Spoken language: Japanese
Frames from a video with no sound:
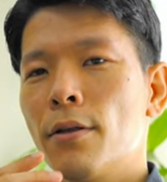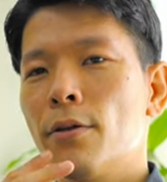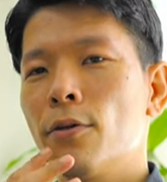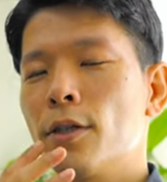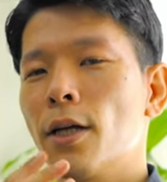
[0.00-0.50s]

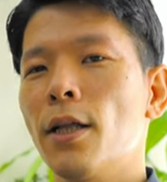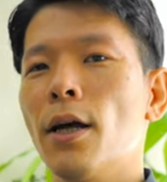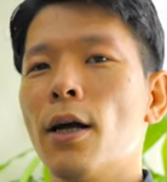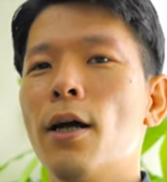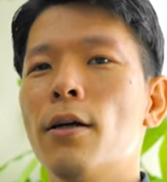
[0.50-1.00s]
口から
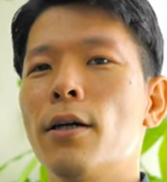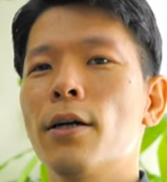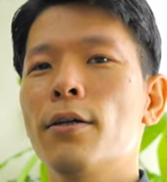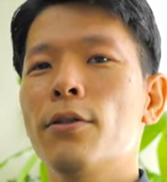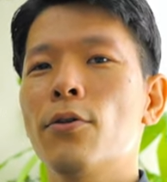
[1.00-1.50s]
長く
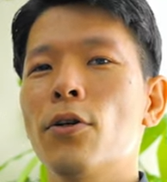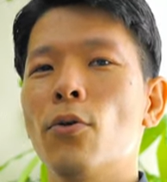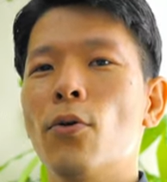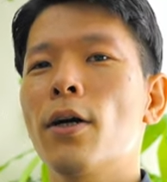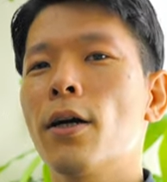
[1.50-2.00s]
吐く。その時
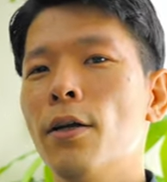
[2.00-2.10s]
のお腹が